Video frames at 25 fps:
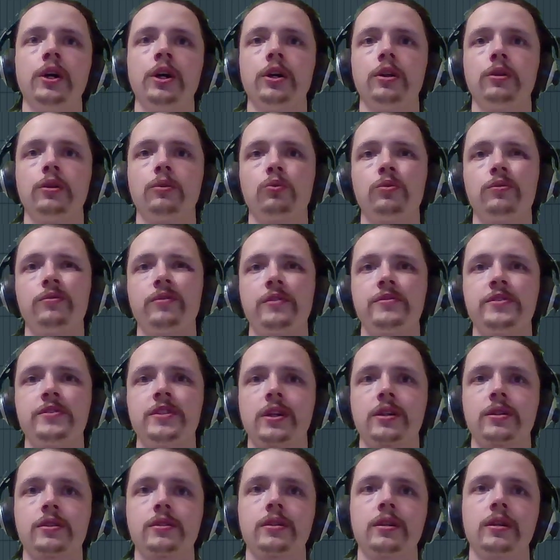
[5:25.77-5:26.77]
Ну и во
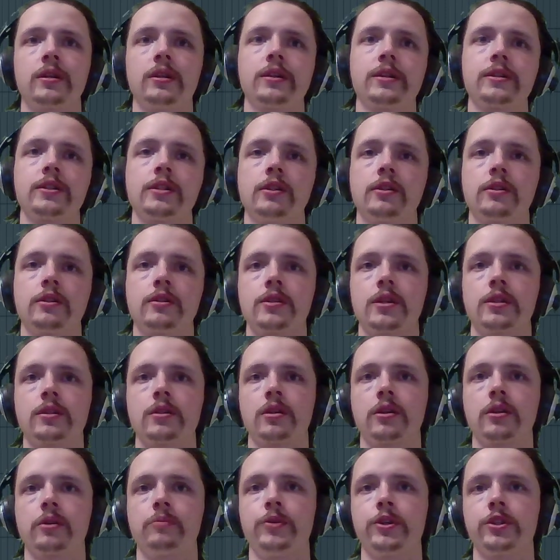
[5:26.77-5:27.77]
всех остальных
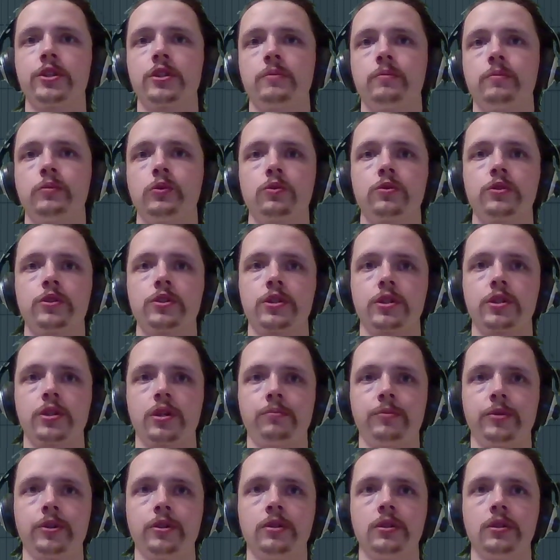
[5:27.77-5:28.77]
синтезаторах принцип тот же
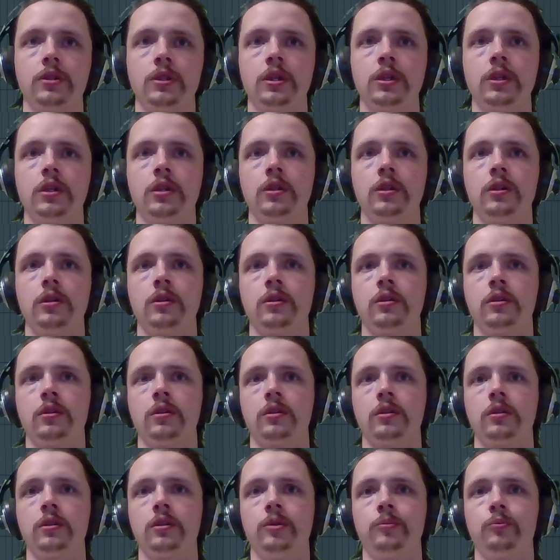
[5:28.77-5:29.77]
самый.
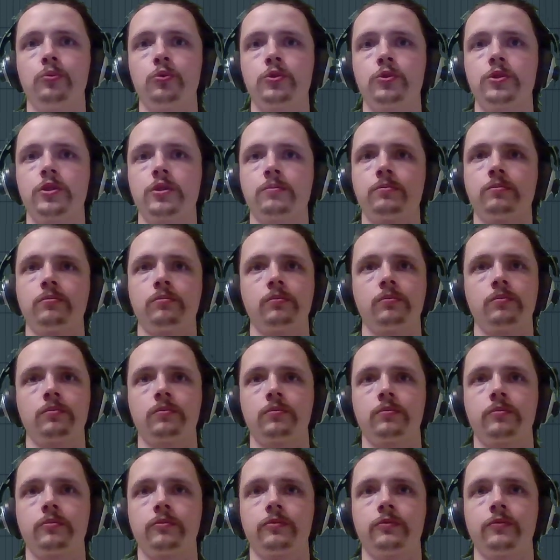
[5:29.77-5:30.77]
Допустим,
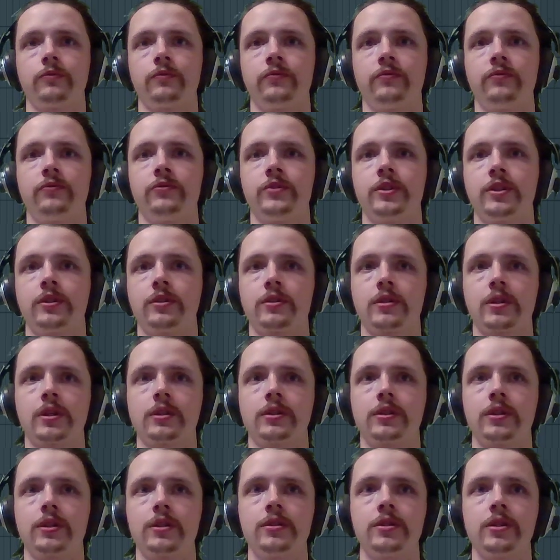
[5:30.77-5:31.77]
в
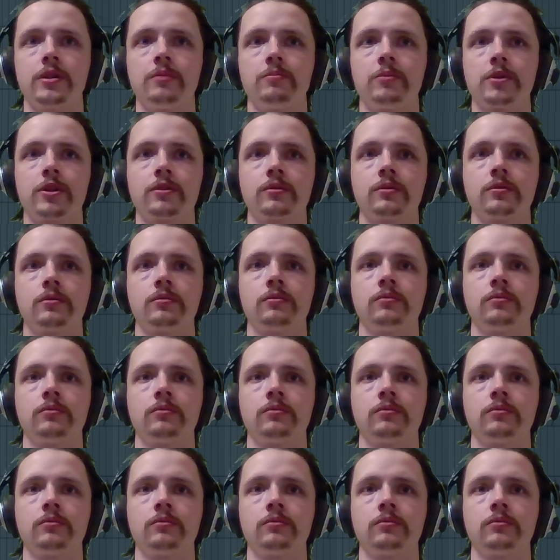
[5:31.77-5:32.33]
синтезаторе Zebra.